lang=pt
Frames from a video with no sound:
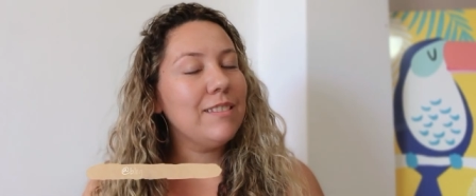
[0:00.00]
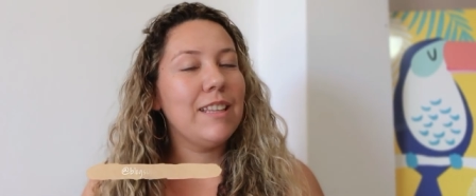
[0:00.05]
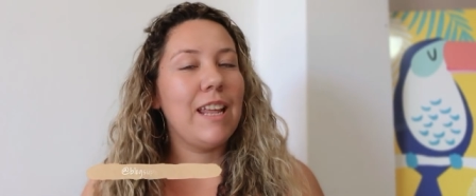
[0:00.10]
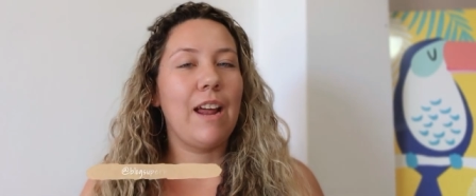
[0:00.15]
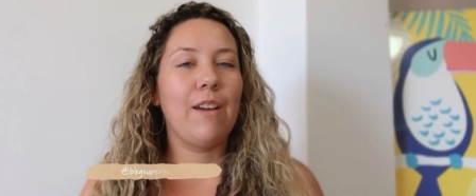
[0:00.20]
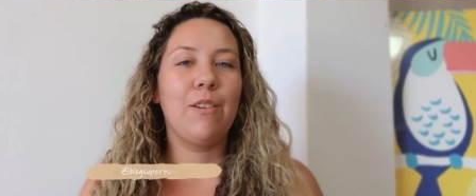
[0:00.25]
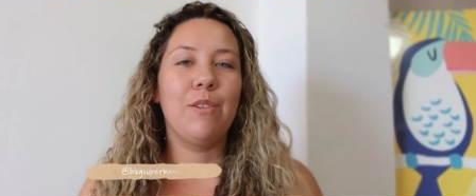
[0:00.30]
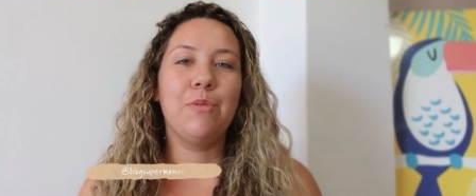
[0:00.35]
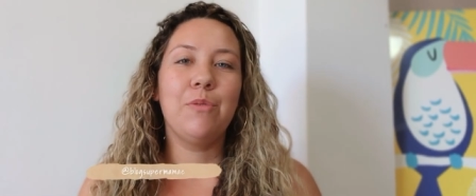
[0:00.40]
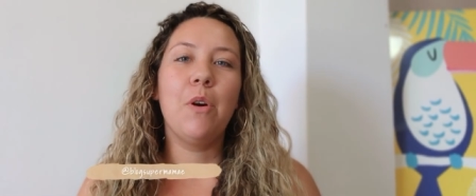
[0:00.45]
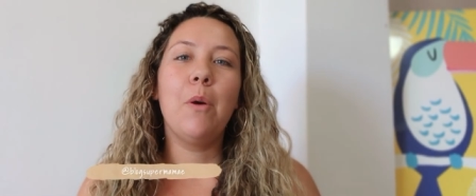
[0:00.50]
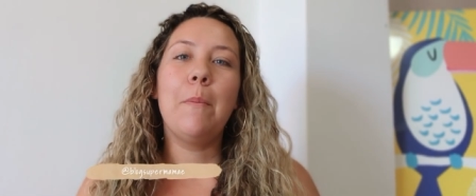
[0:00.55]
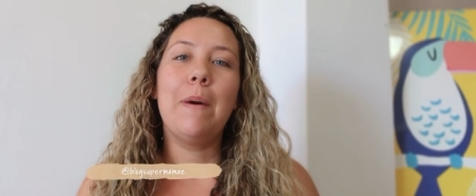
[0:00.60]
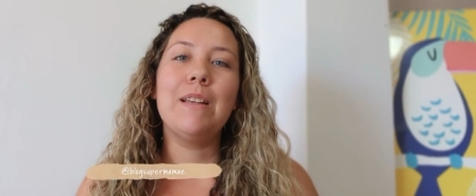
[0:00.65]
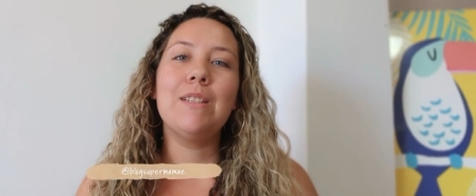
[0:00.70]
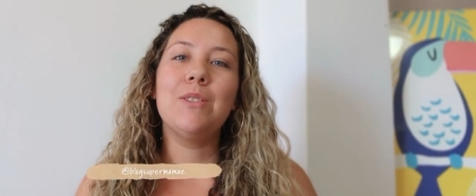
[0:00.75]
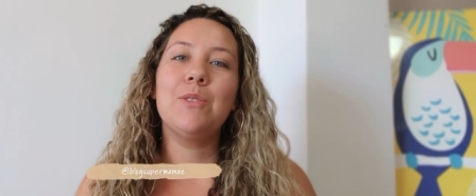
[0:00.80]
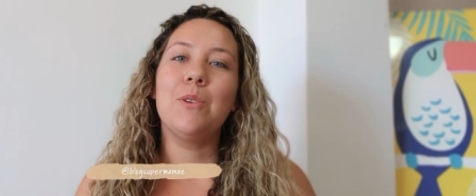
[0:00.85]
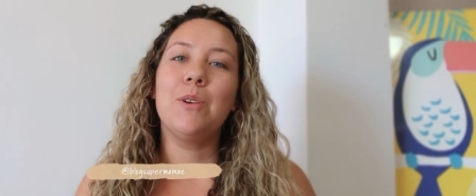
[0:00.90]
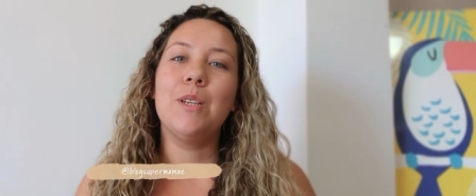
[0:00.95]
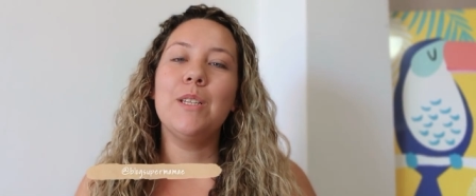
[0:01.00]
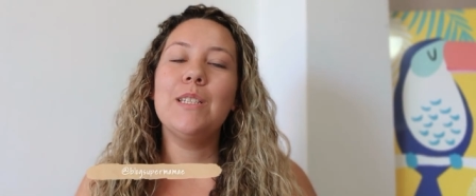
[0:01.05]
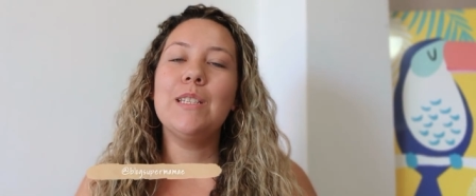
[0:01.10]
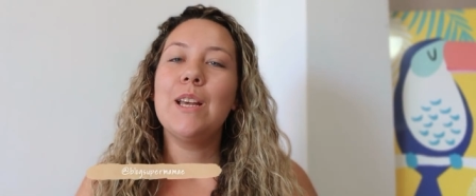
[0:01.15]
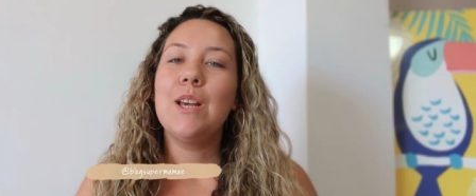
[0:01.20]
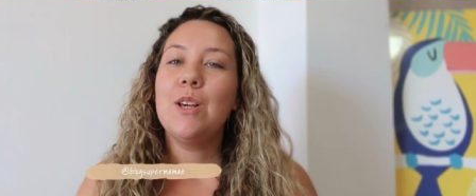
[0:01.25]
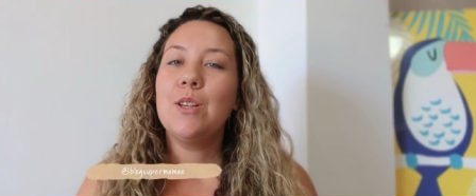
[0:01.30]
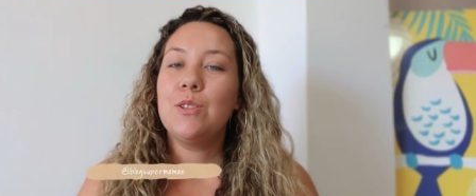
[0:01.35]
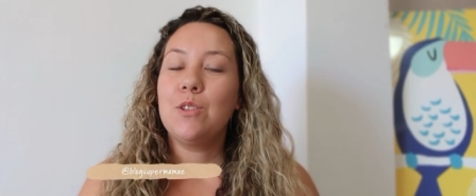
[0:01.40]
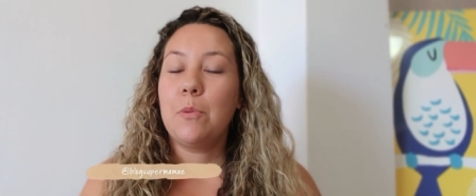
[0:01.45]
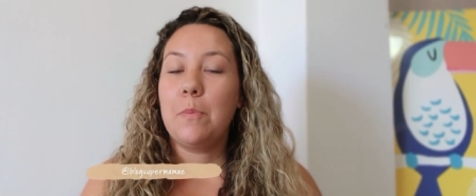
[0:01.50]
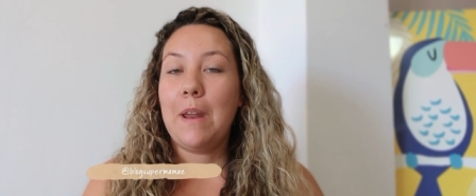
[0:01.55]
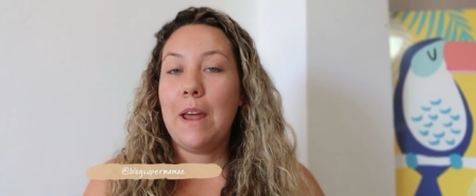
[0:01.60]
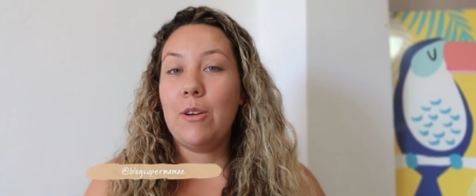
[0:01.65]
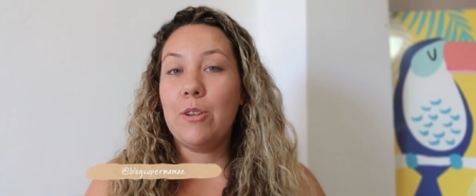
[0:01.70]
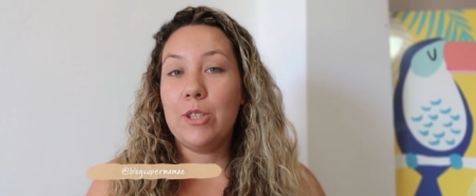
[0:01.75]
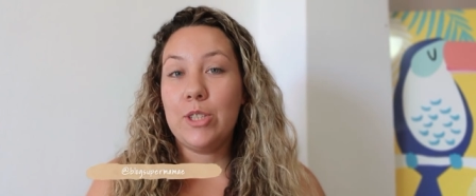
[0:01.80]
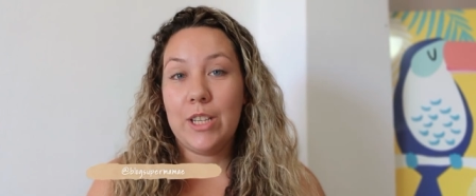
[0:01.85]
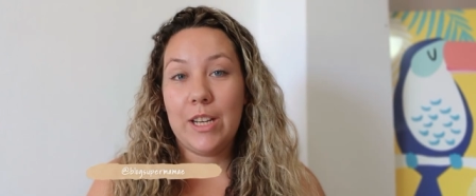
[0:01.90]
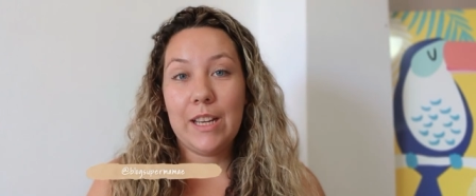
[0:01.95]
trago informações sobre a
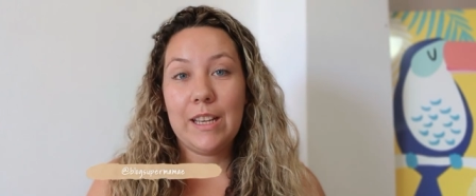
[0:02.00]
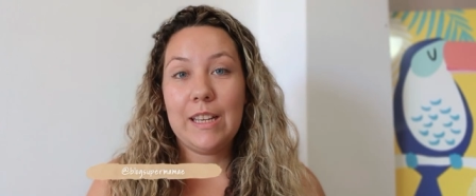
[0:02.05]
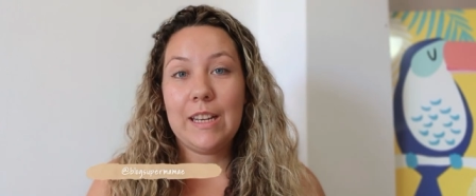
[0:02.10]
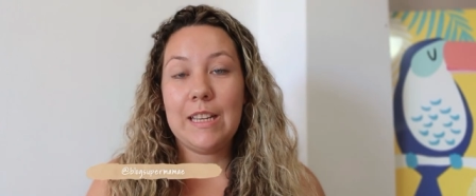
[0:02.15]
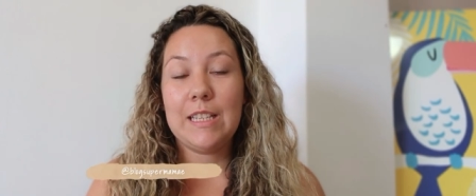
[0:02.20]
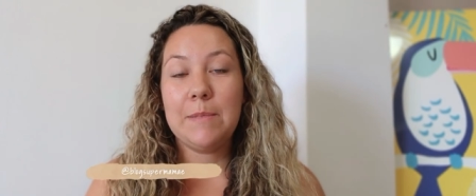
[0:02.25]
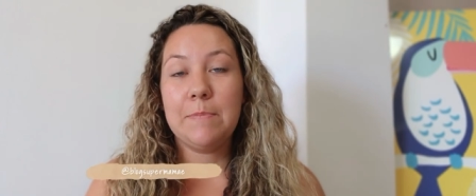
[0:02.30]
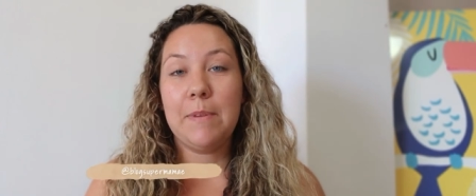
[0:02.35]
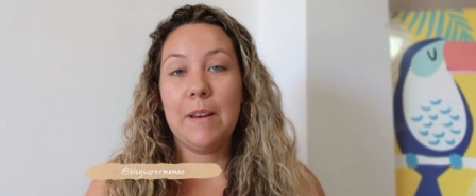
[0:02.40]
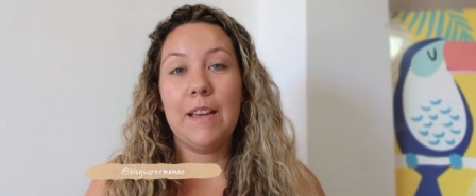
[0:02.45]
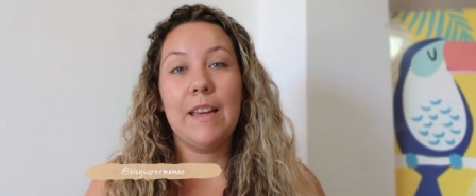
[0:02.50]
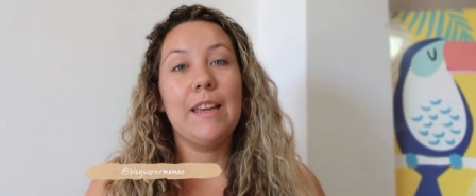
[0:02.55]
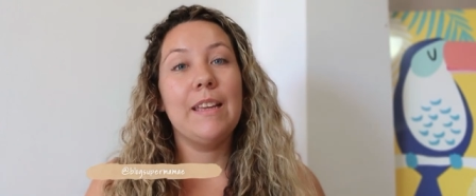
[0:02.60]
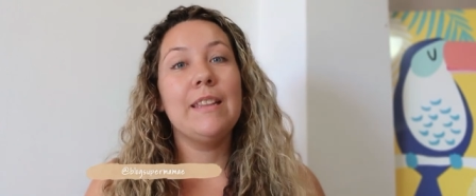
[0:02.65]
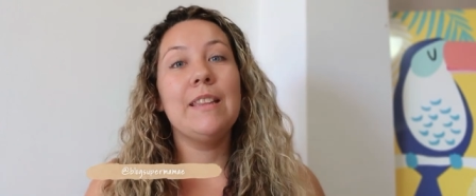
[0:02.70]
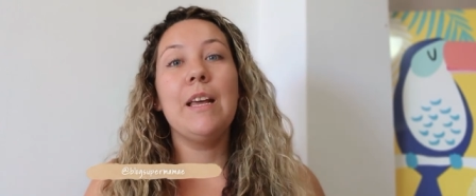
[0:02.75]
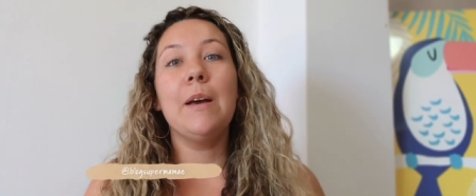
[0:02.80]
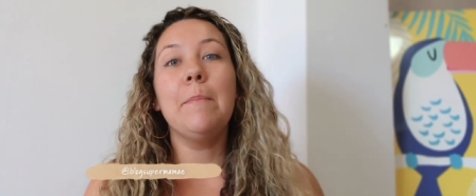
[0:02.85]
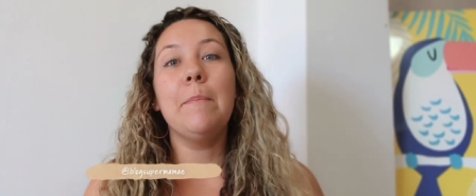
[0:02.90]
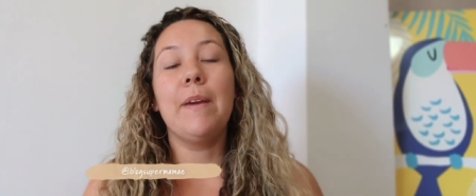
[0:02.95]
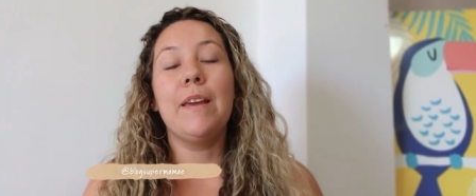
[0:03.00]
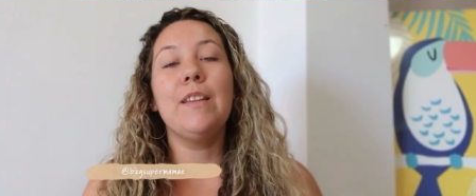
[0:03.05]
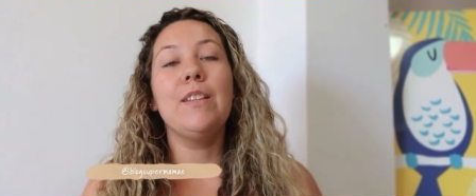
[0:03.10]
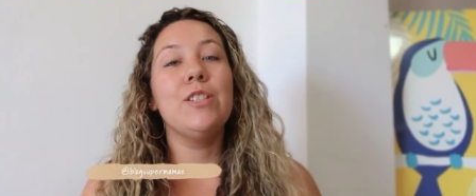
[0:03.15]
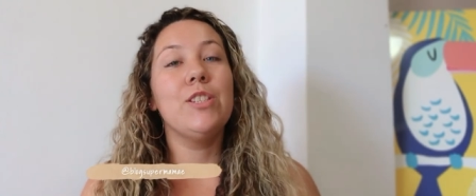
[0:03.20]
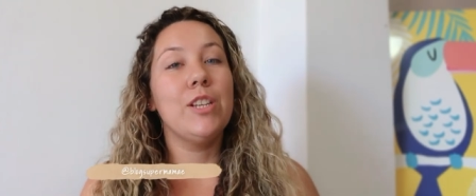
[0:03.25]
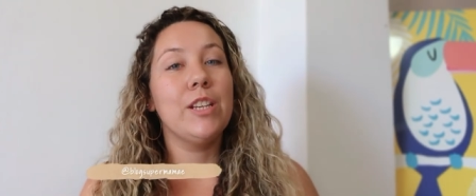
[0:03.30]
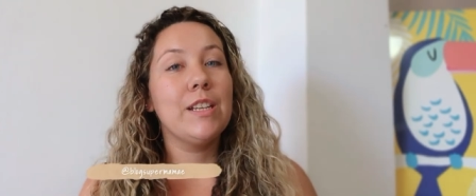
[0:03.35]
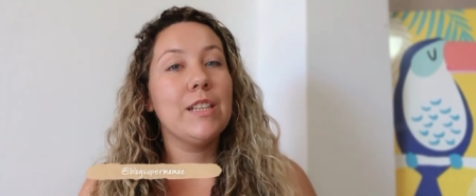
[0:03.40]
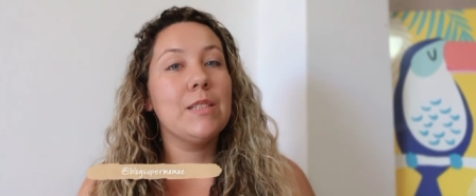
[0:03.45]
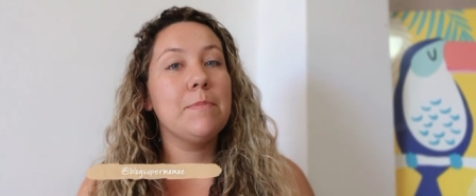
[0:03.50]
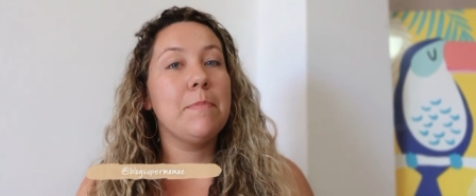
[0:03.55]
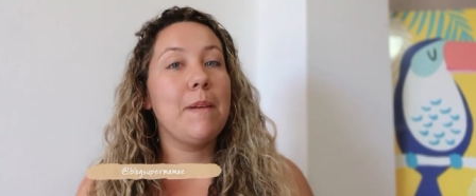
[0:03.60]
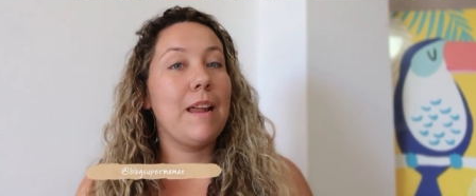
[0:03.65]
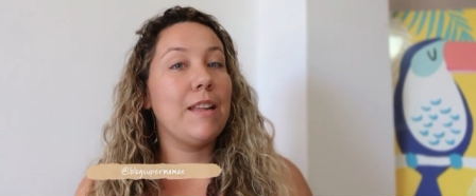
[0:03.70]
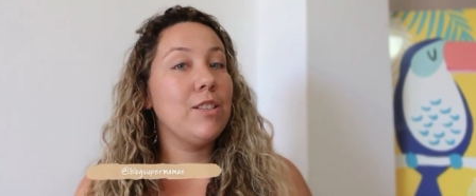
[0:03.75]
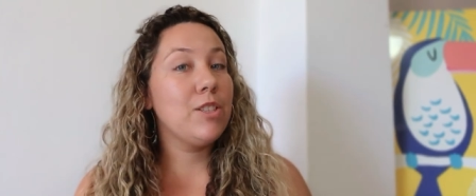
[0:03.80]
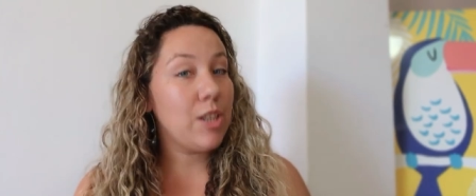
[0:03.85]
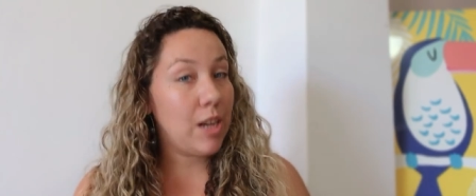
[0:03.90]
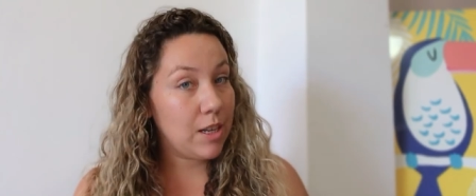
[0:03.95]
rotina aqui na Espanha e também dicas
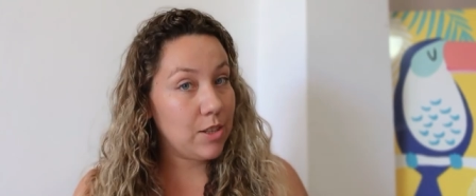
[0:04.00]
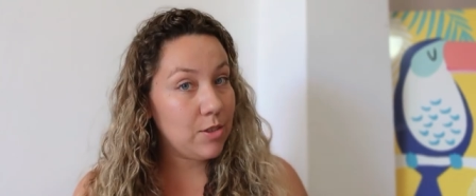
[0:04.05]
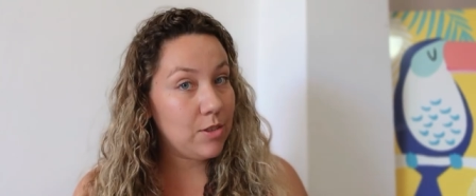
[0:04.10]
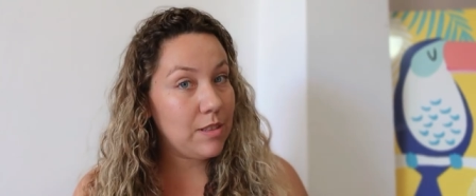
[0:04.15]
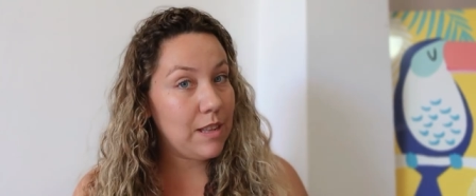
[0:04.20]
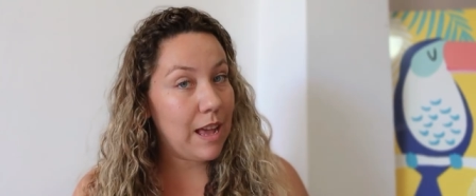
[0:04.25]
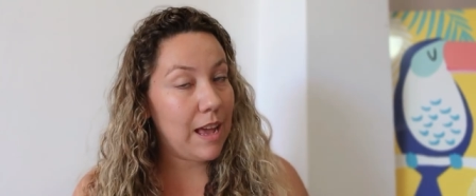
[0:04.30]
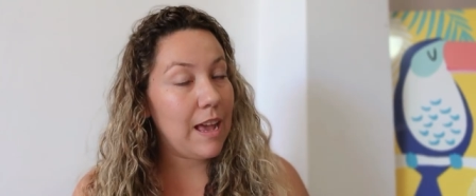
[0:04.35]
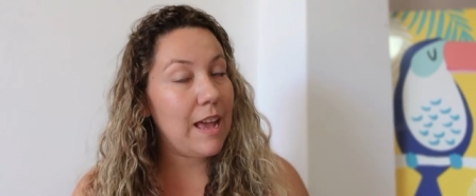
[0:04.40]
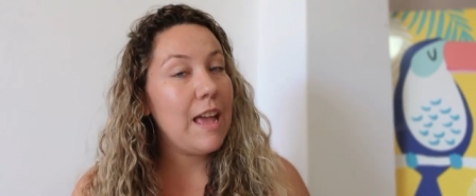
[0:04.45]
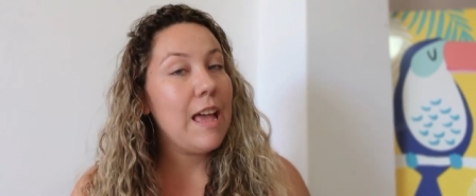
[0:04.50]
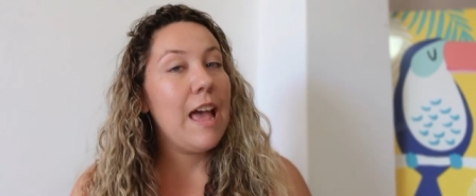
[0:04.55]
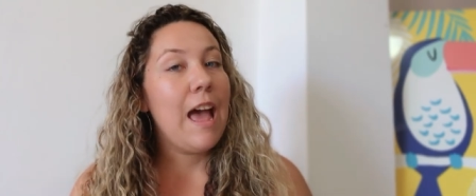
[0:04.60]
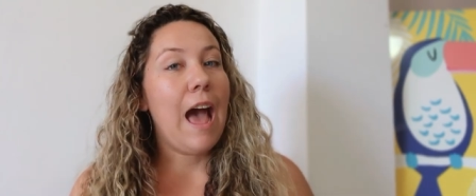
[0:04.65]
para te ajudar